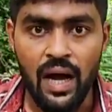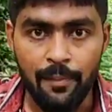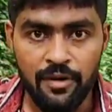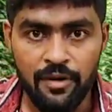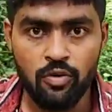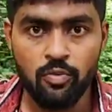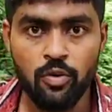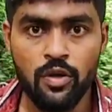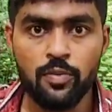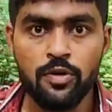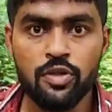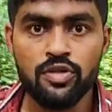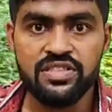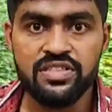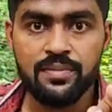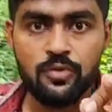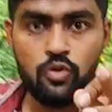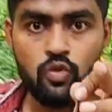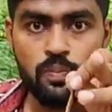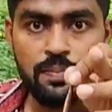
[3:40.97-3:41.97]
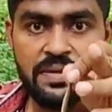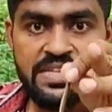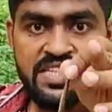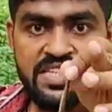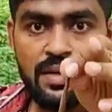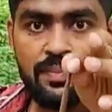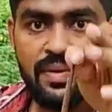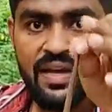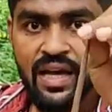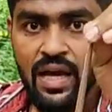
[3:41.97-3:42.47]
আবারও বলবো যে
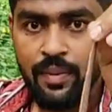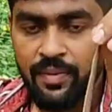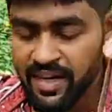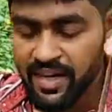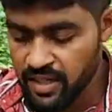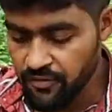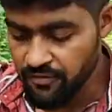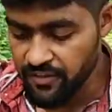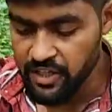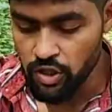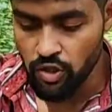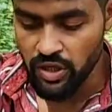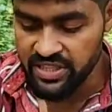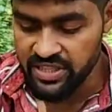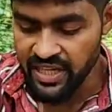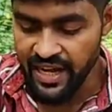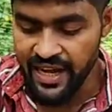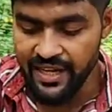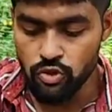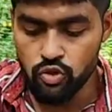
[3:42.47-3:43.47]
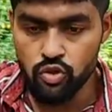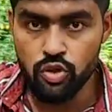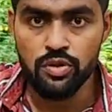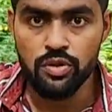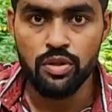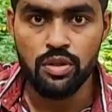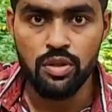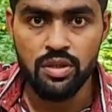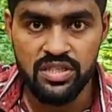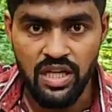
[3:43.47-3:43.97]
বিশে মে আমার একটা ভিডিও আছে এই দুটো
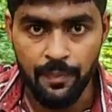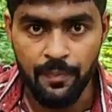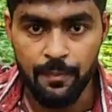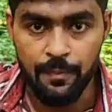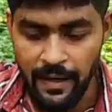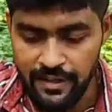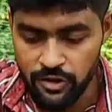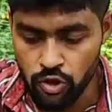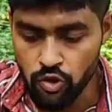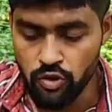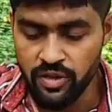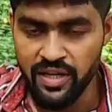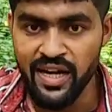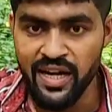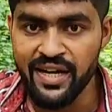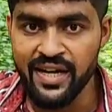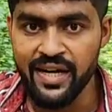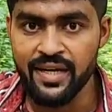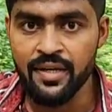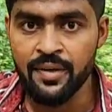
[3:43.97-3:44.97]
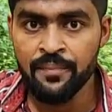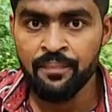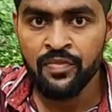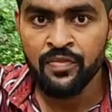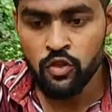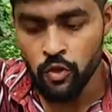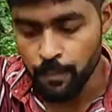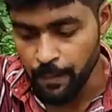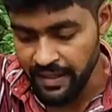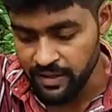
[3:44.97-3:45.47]
সাপের পার্থক্য রিলেটেড
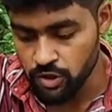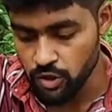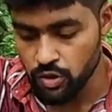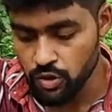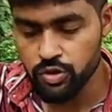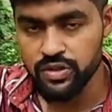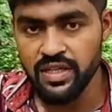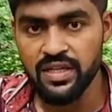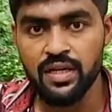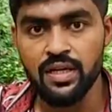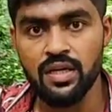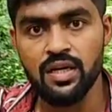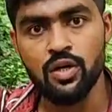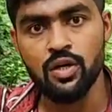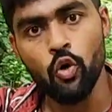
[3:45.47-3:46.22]
তো পার্থক্যতে